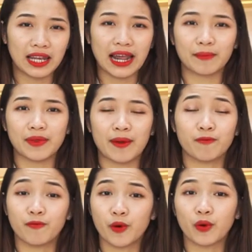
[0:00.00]
làm
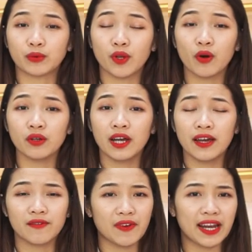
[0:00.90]
đẹp vô cùng tốt
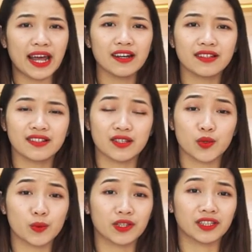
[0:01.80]
và đã được sử
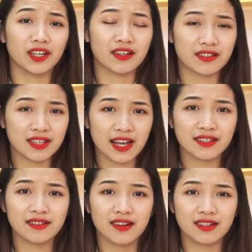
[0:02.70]
dụng từ thời xa
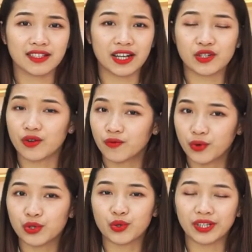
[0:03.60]
xưa dành cho
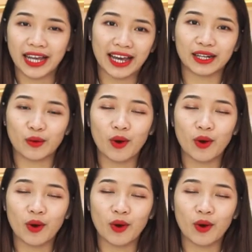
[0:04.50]
vua chúa tại Hàn